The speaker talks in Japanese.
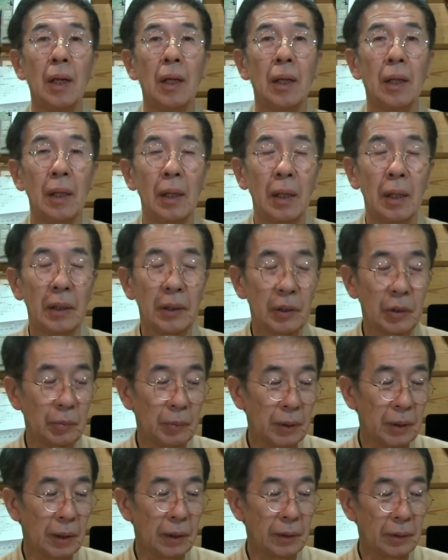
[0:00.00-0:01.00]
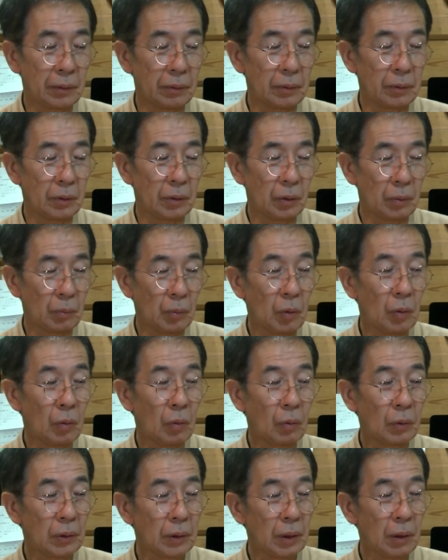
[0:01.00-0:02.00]
えー、仕組みになってるんですけども
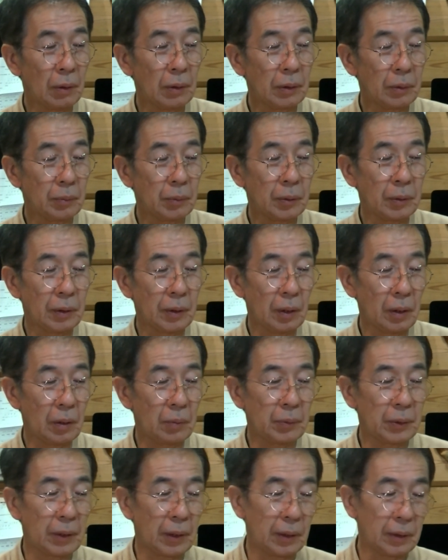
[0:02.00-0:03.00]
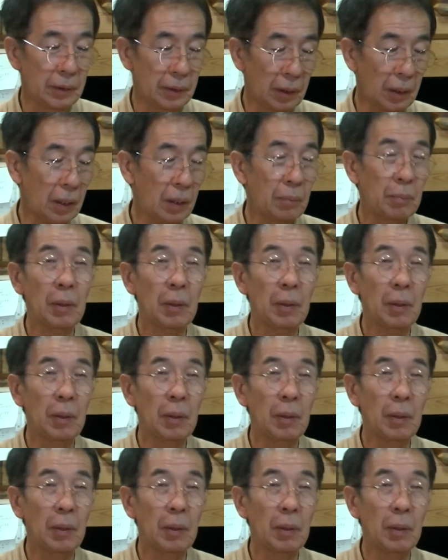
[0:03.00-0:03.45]
こちらは自分で入れるみたいですね。